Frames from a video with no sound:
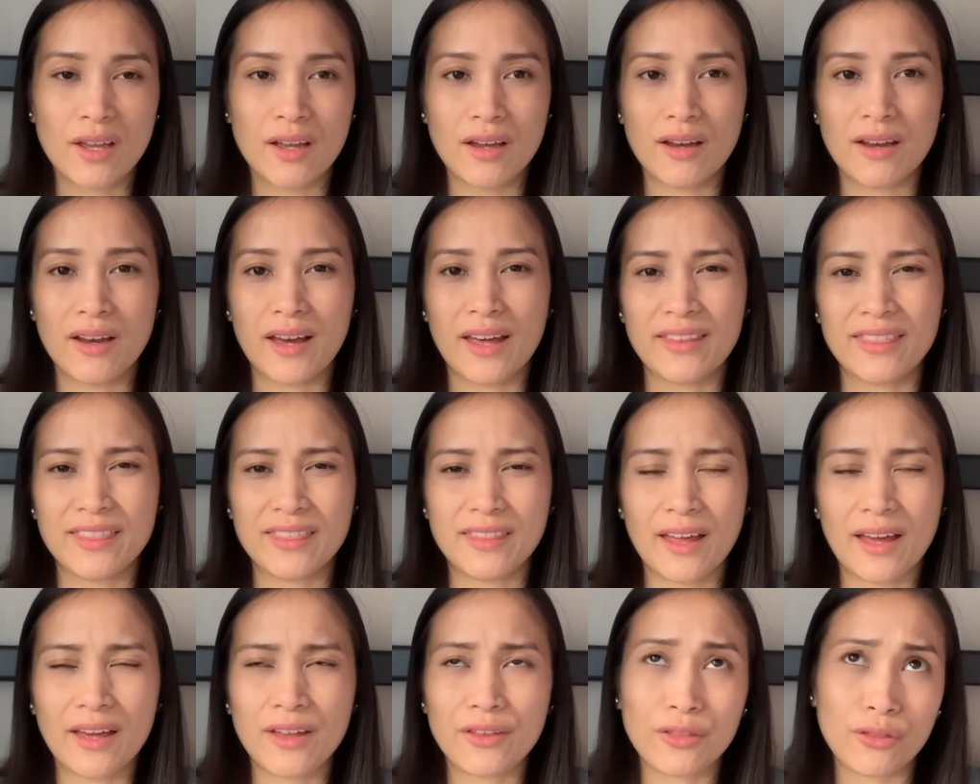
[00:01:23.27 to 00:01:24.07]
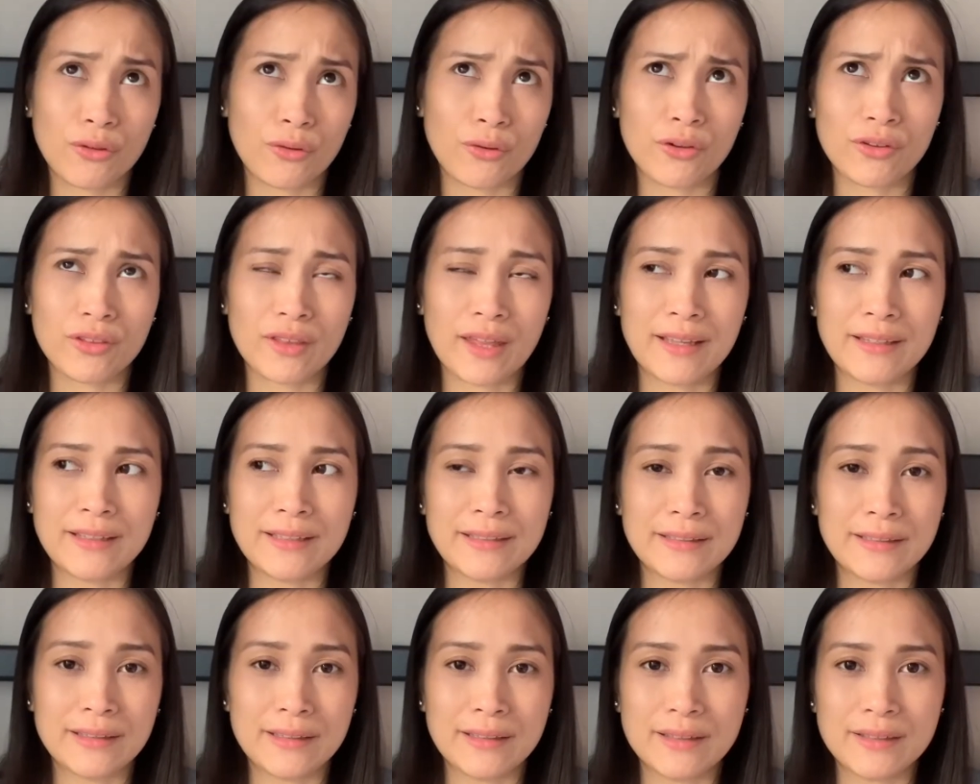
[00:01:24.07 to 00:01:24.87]
Uh, I, I thought I
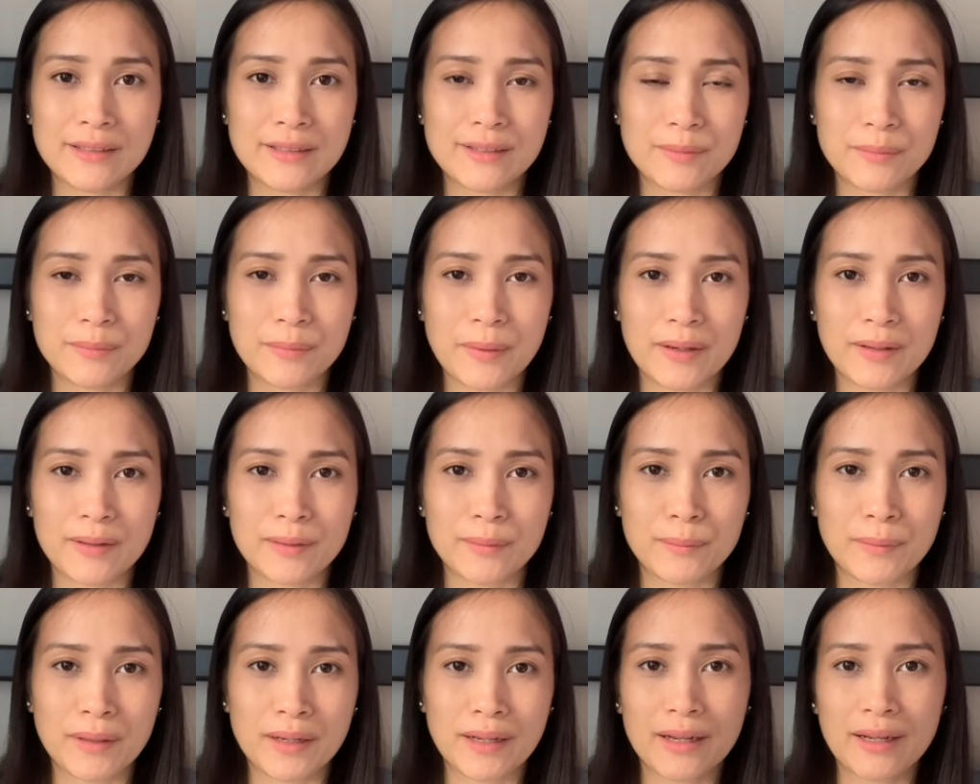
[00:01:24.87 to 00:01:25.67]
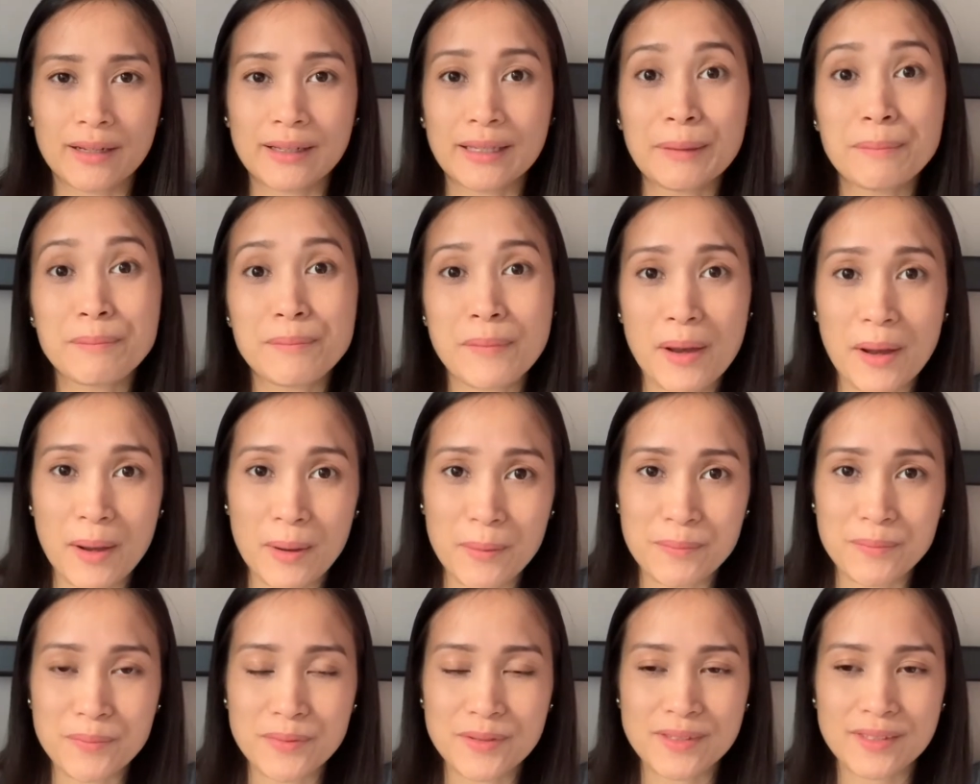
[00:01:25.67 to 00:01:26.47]
need it para makakip
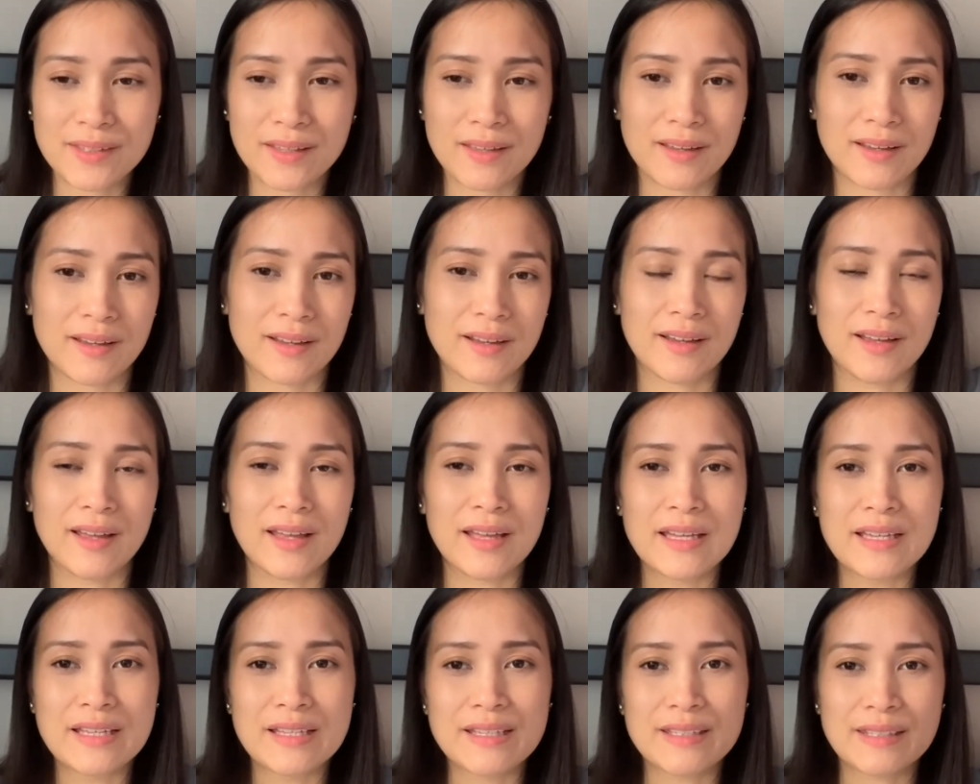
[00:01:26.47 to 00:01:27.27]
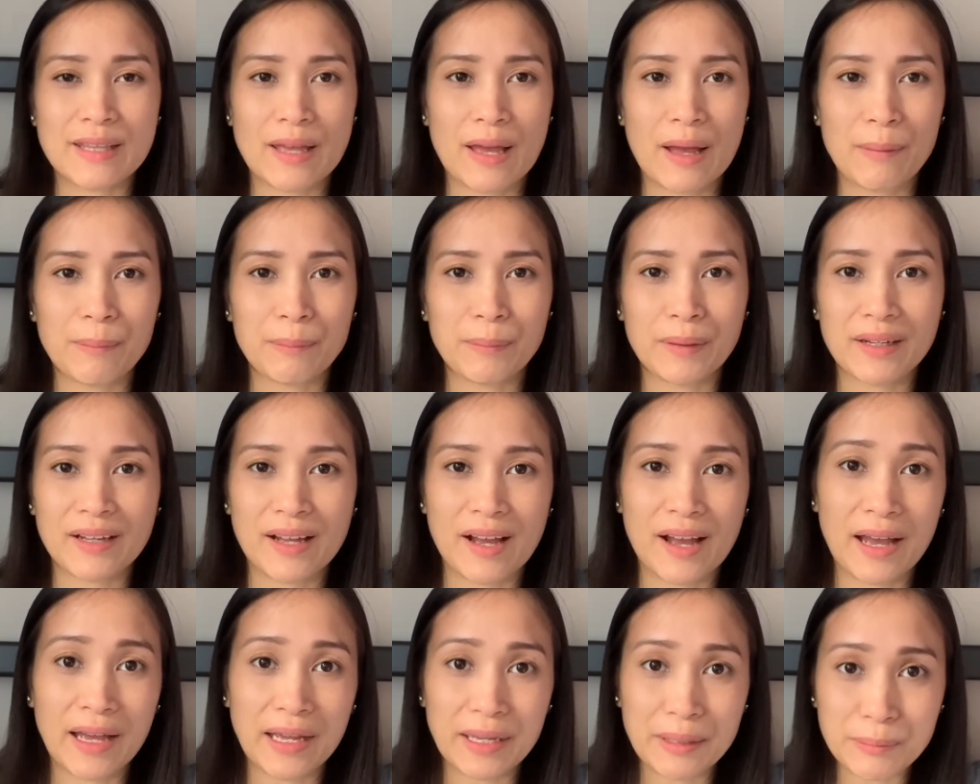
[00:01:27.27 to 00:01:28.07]
up sa sa
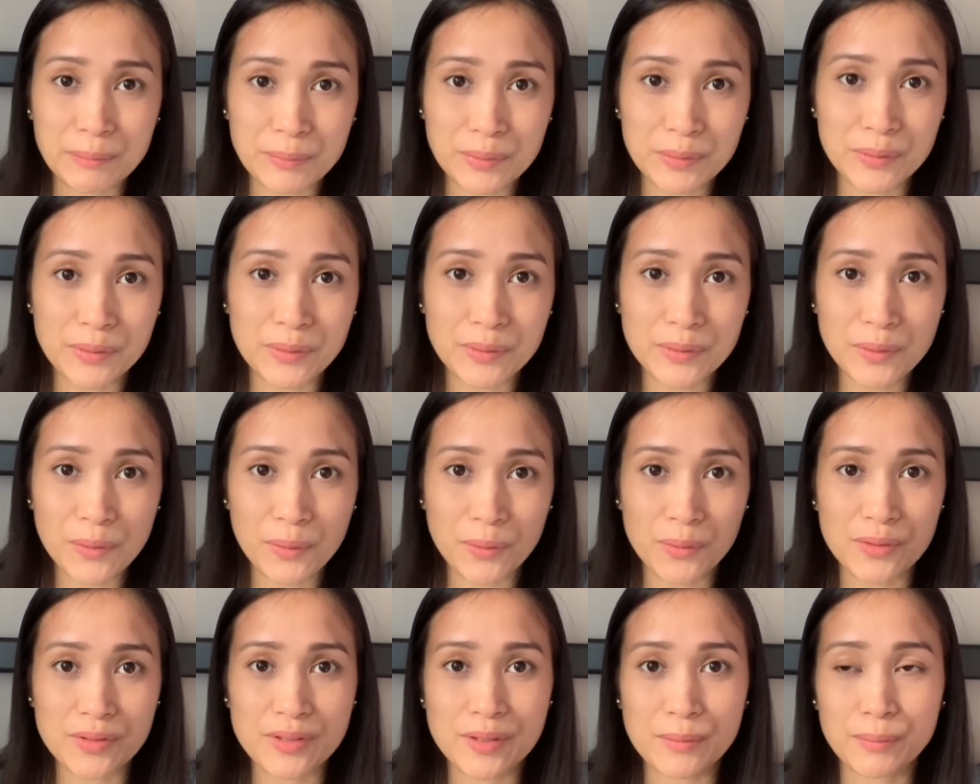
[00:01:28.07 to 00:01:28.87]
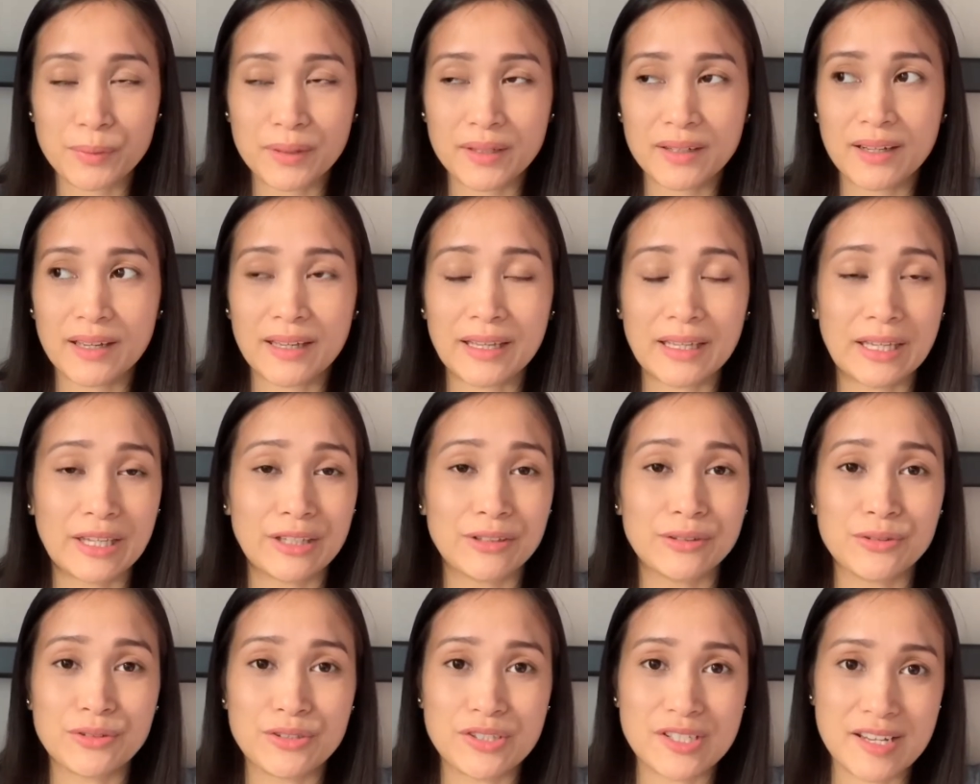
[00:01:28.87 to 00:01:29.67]
pagka-hyper or sa
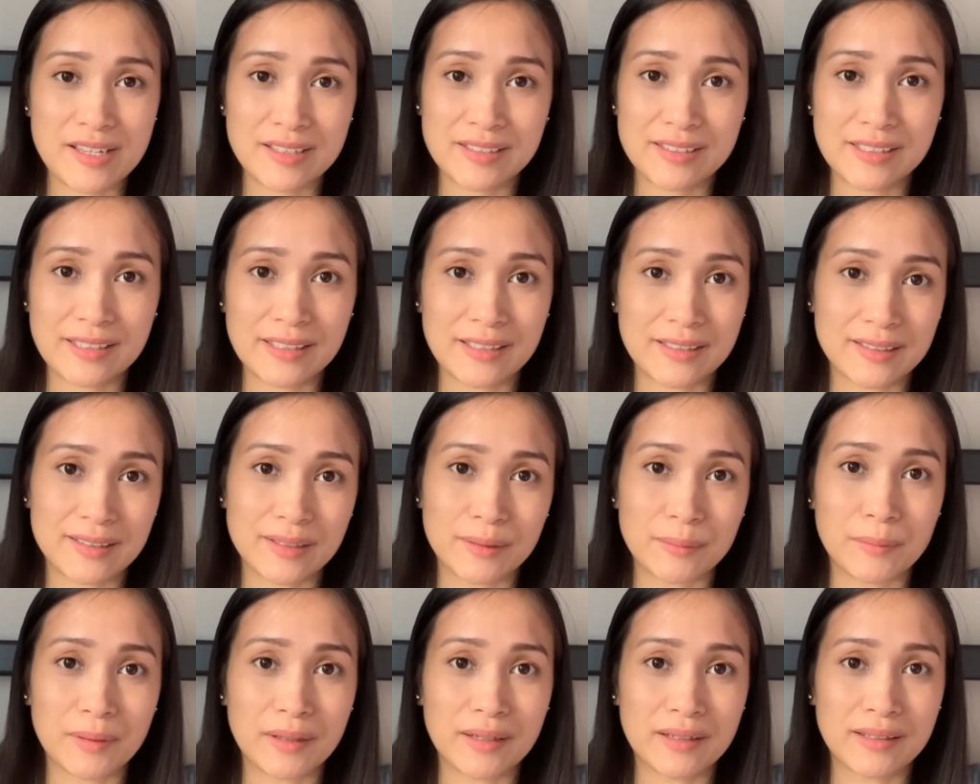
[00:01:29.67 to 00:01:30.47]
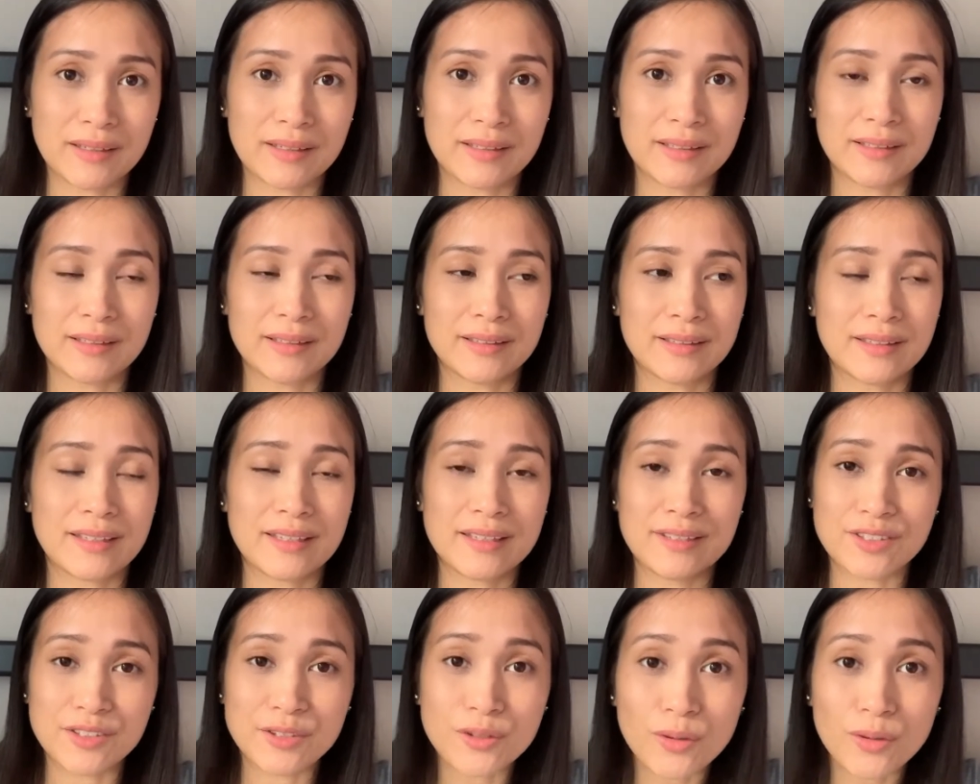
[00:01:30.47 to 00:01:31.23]
pagka-energetic ng mga kids